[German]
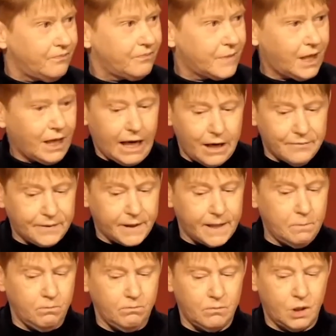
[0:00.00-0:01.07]

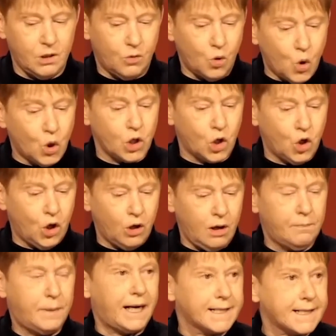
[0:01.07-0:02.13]
Efrim, Udo,
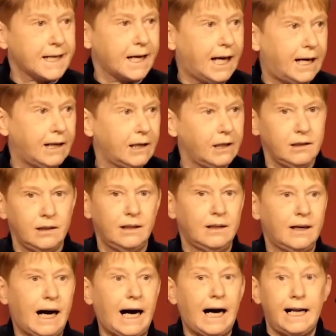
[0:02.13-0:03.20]
Pascal,
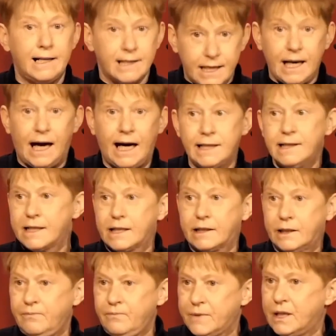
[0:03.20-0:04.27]
all die
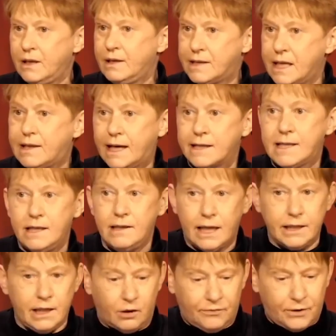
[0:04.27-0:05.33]
anderen, die Katina
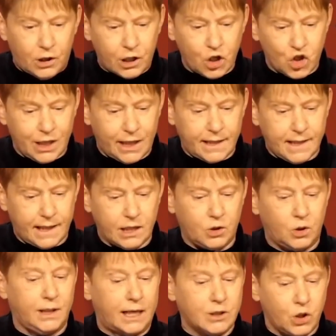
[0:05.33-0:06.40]
hier vorgestellt hat und
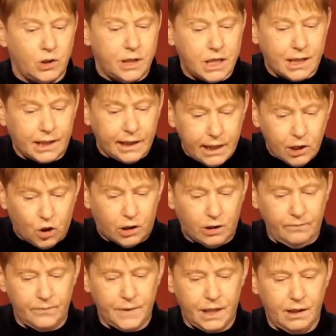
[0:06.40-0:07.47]
natürlich Gregor.
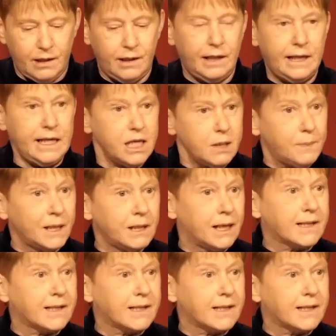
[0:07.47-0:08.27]
Ich bin dazu